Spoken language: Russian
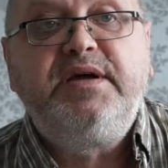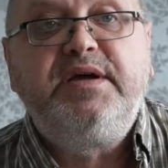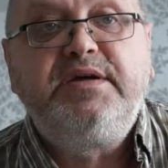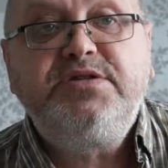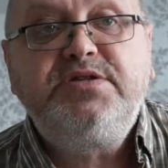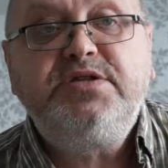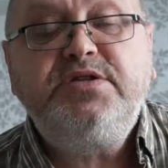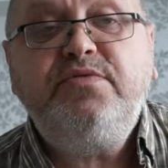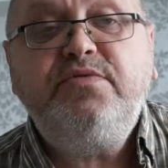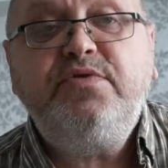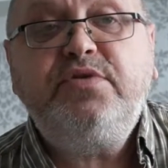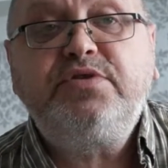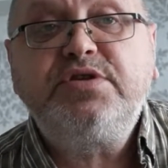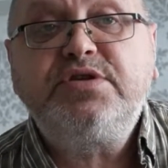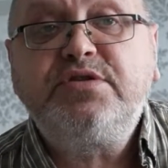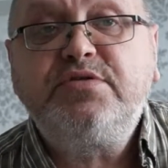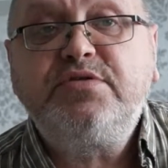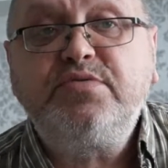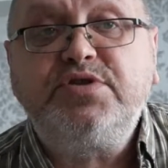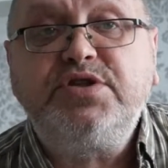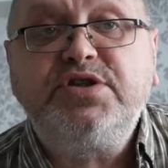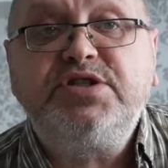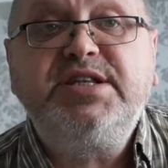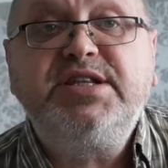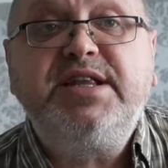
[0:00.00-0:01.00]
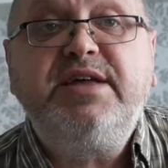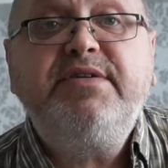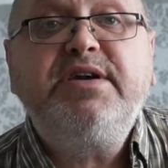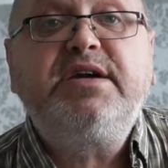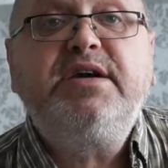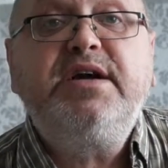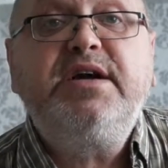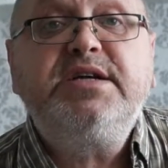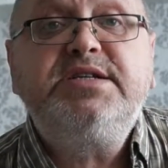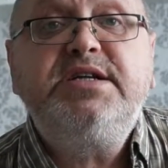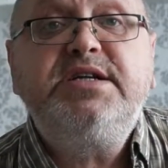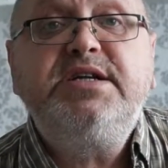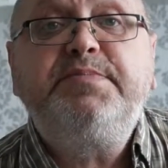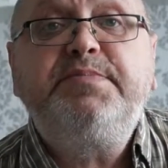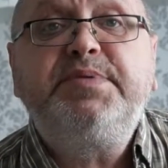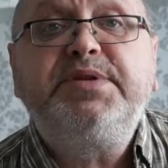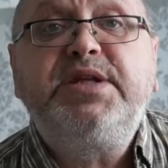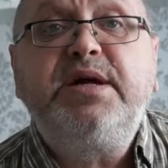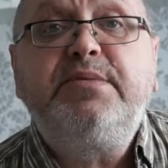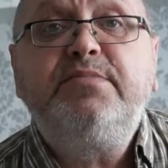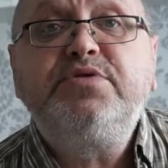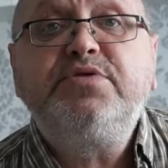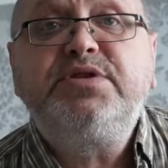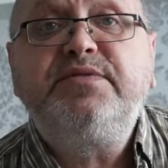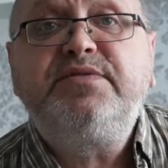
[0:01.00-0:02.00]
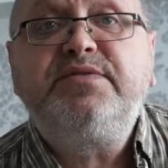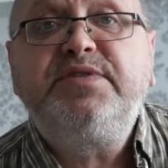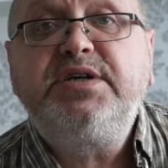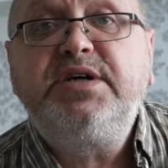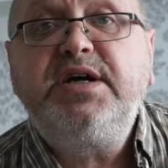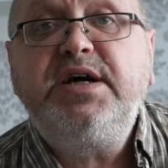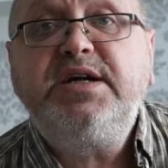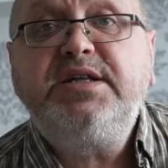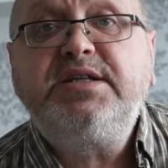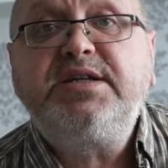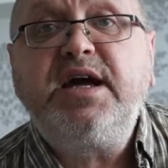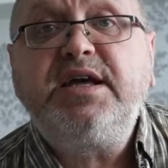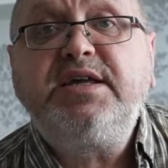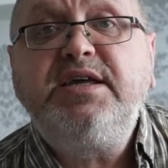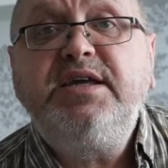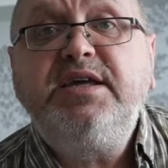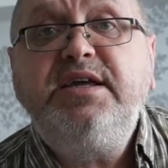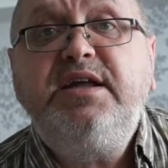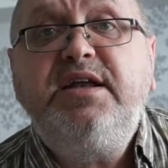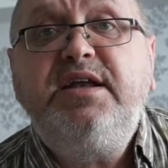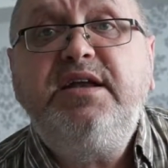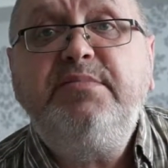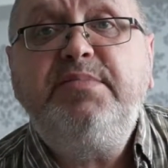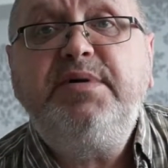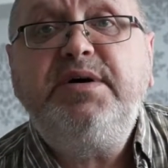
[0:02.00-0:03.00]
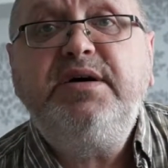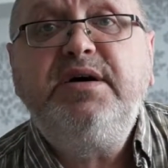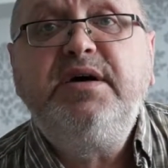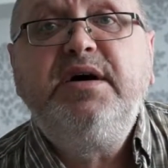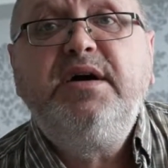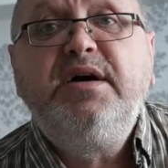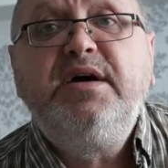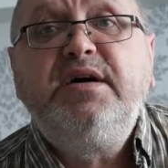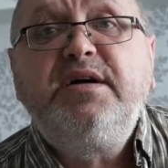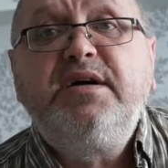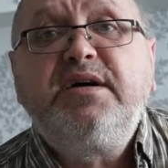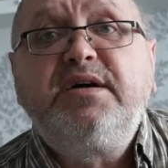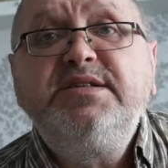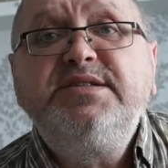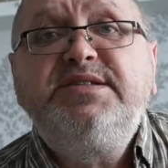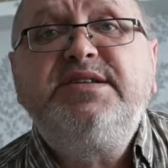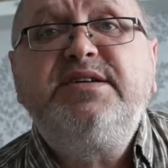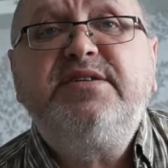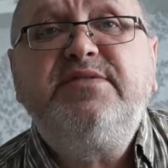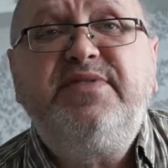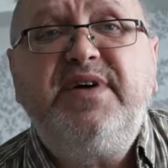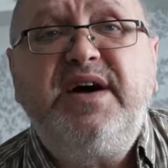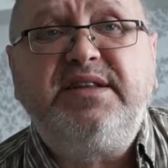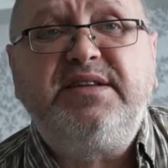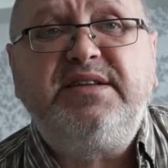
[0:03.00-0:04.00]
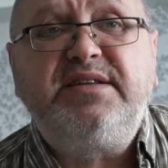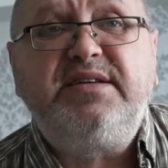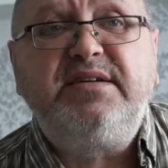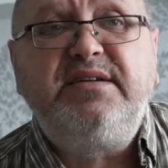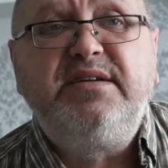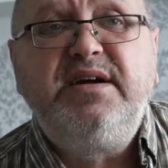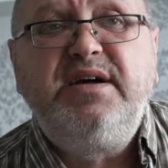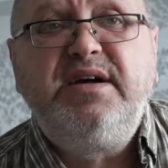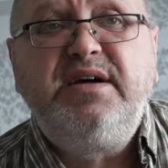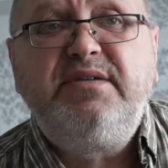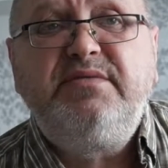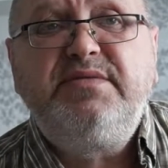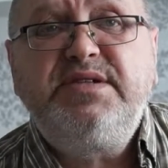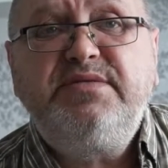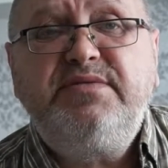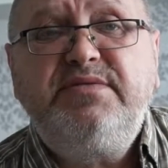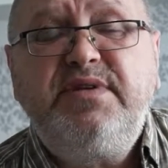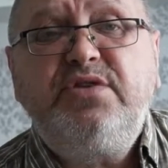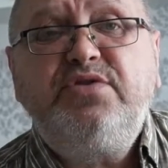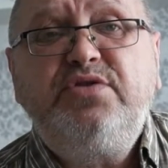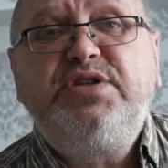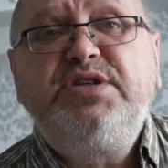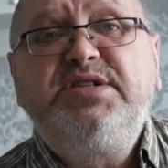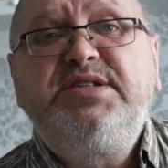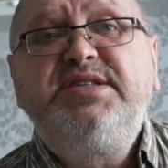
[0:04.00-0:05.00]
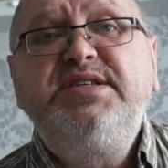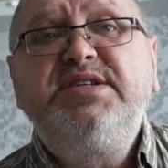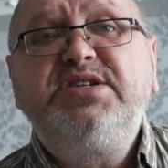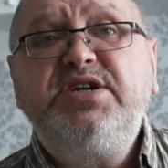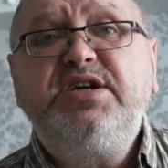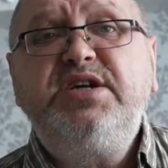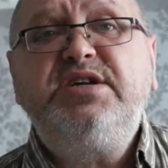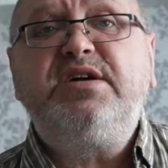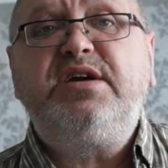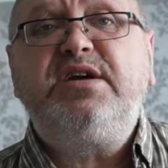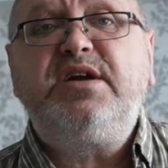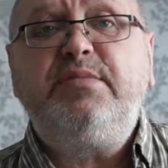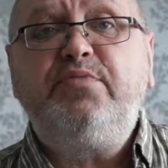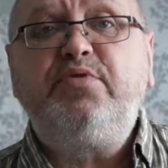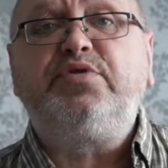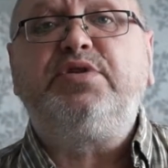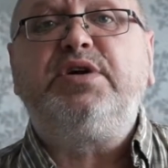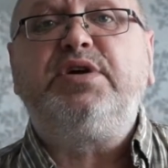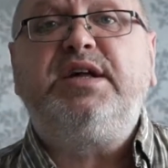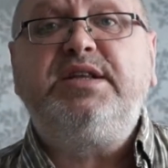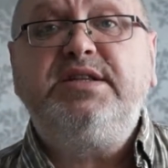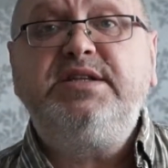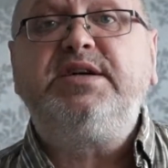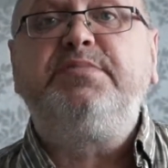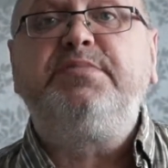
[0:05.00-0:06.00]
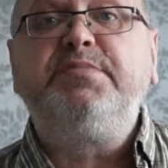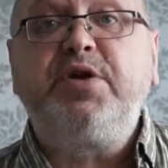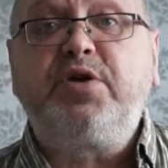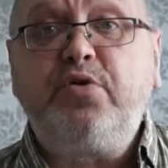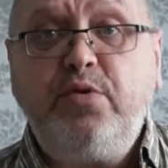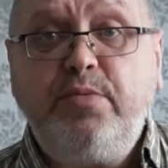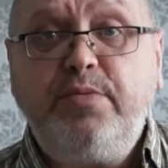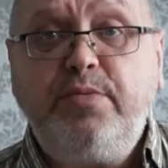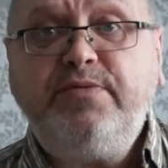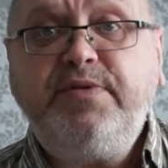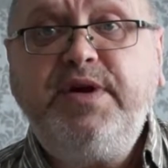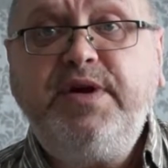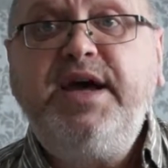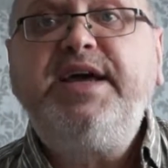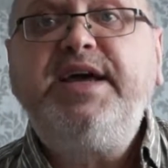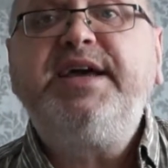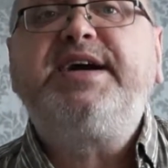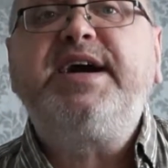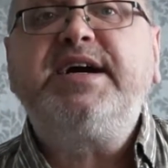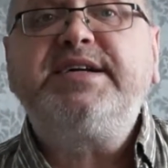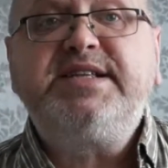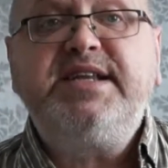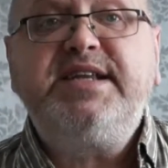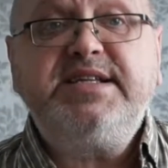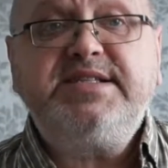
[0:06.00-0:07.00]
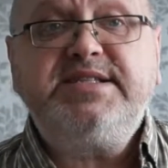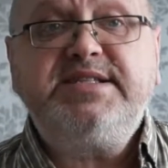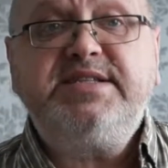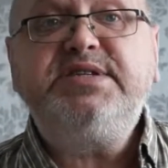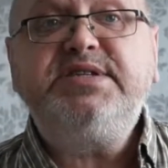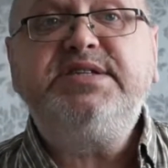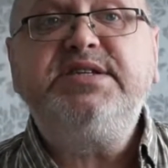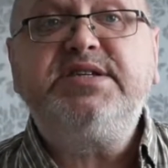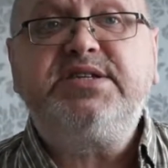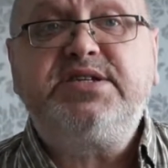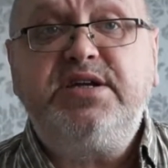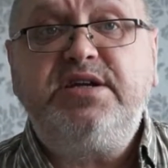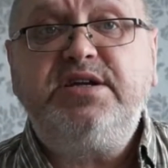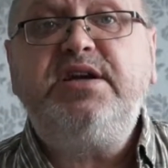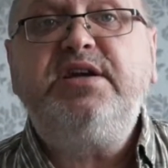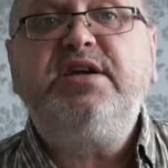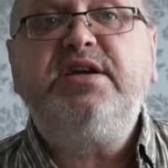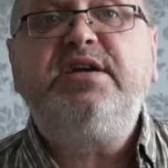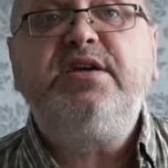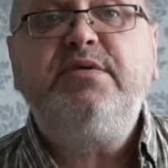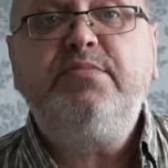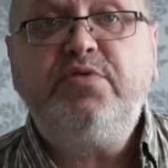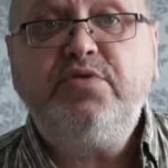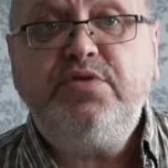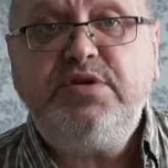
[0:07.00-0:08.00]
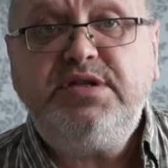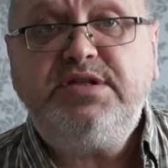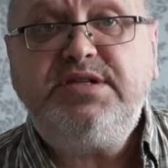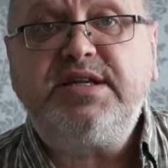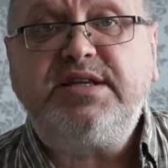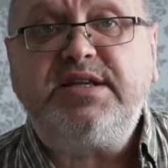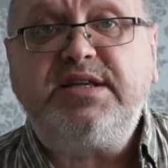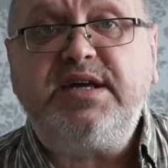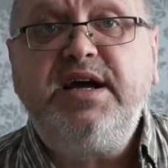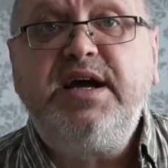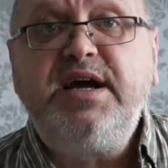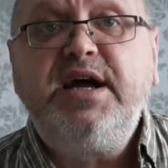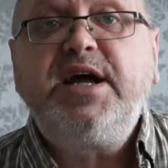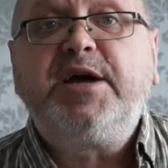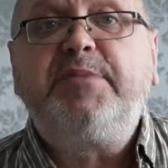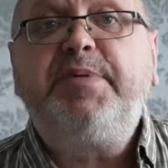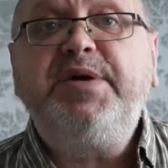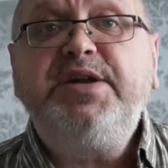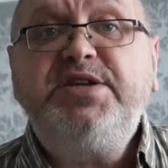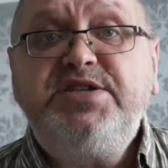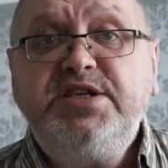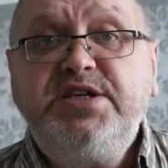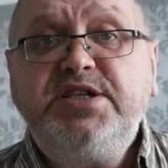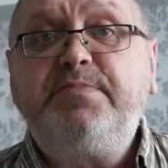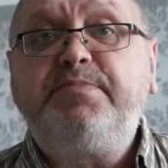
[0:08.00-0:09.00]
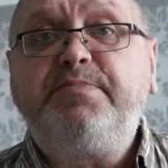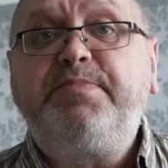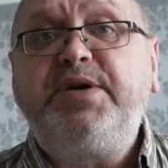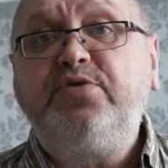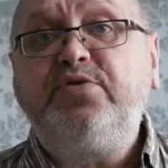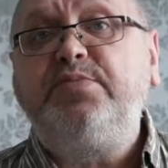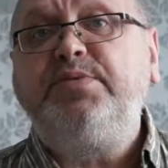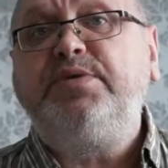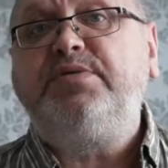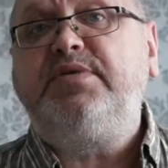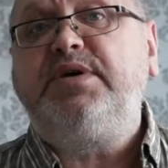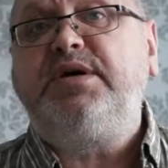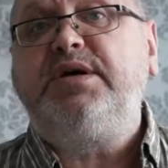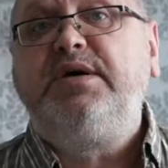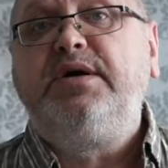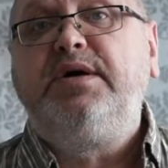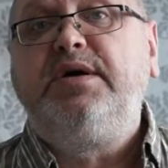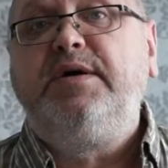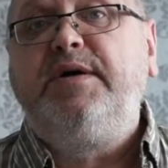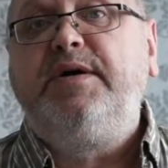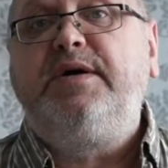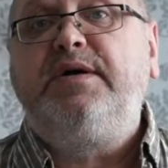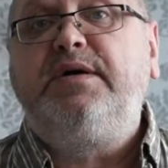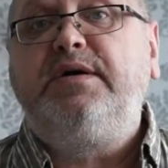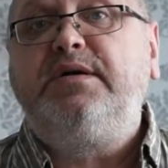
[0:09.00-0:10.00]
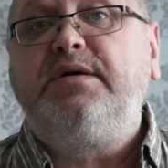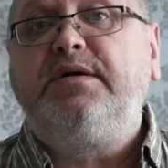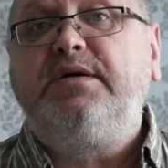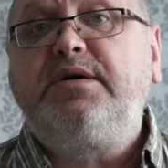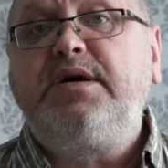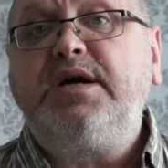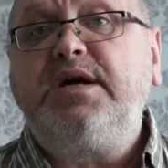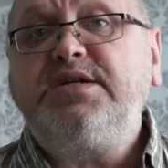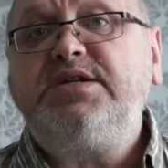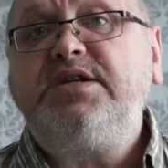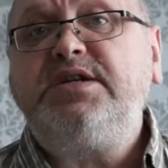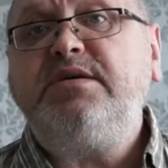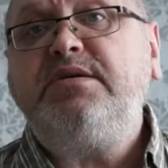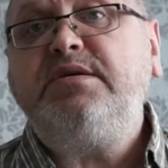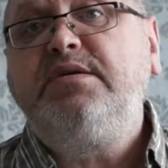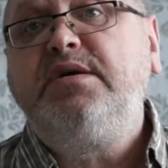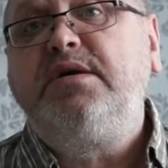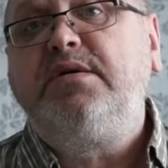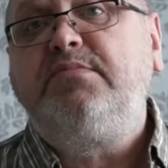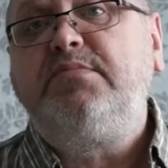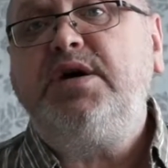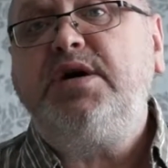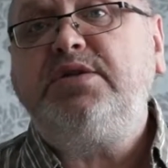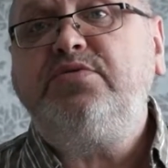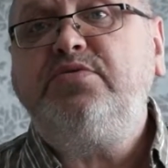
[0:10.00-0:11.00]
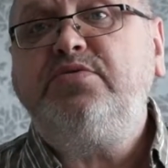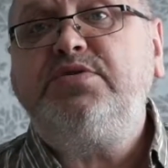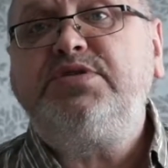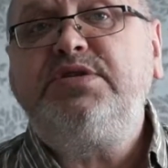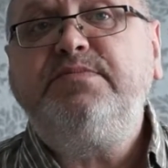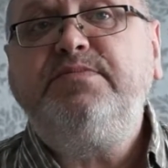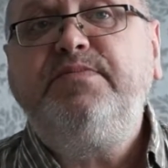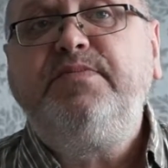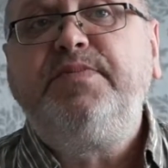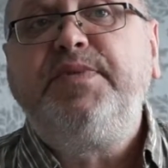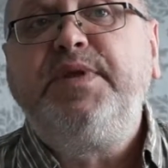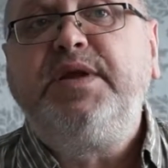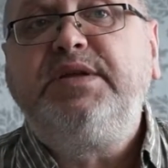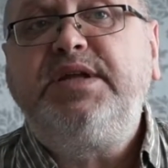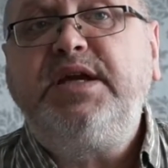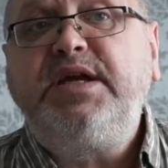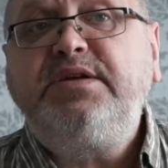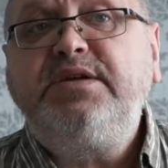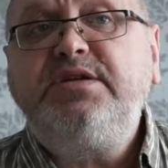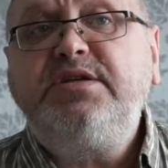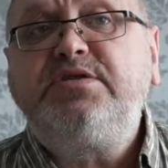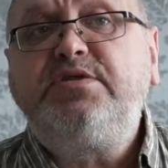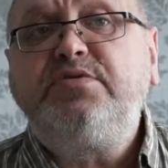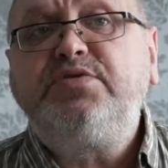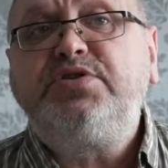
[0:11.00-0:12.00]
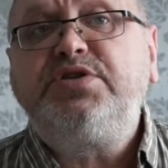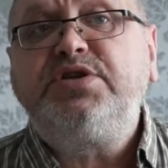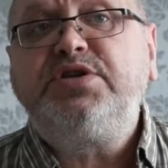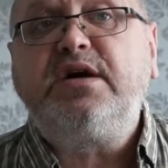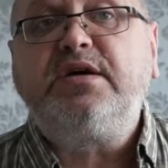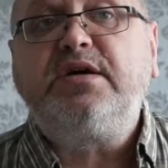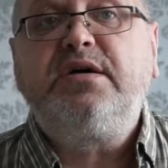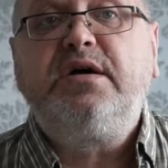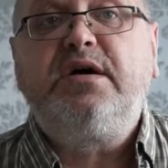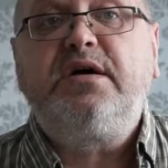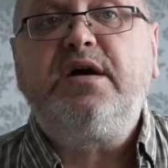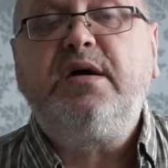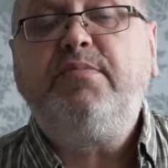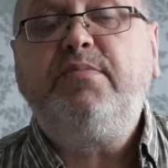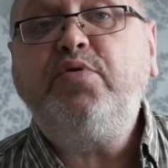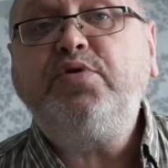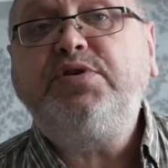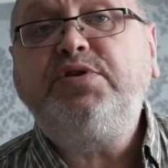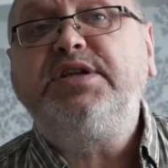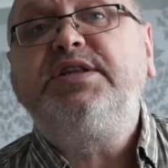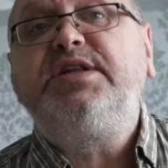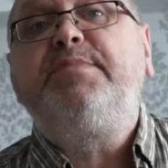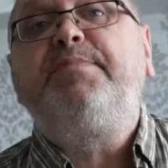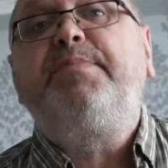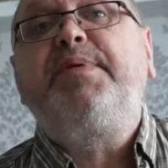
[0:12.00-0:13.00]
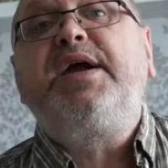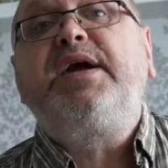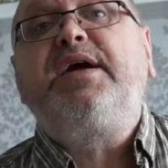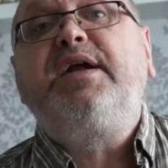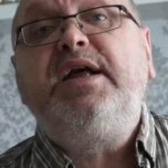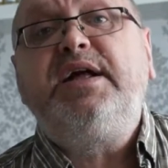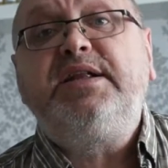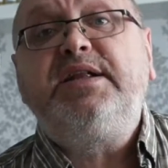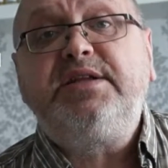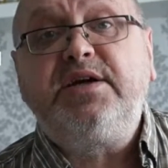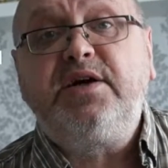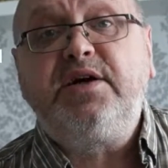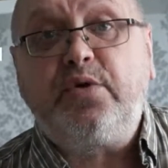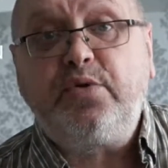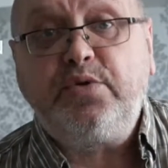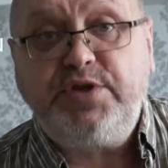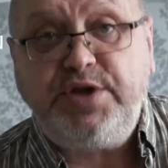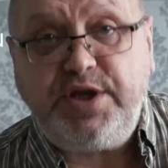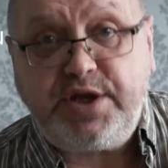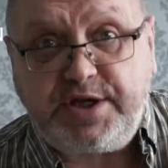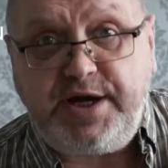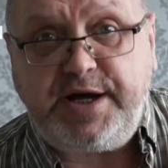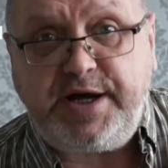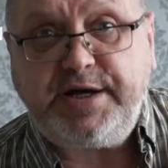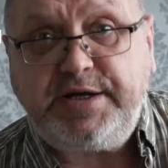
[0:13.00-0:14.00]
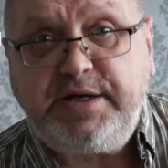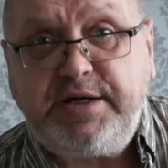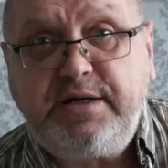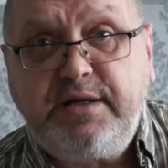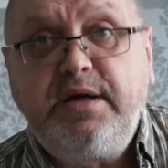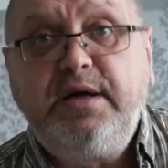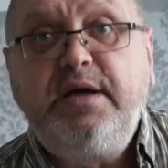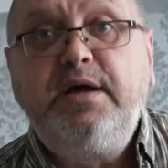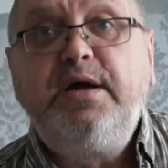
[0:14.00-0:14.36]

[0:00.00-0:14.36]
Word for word: Четвертый случай. Человек кашляет, потому что вдыхает какие-либо консерванты, вызывающие снижение работы родных микробов и, как следствие, снижение иммунитета. К причинам подобного э, кашля мы относим такие случаи, как работа на проклятых рудниках,